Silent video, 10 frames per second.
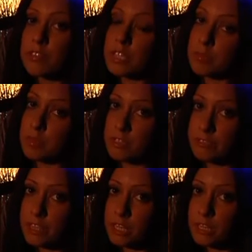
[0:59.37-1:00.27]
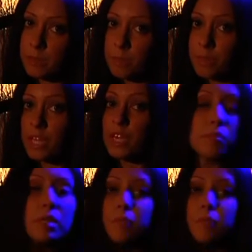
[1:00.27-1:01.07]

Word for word: в интимной сфере. Мы не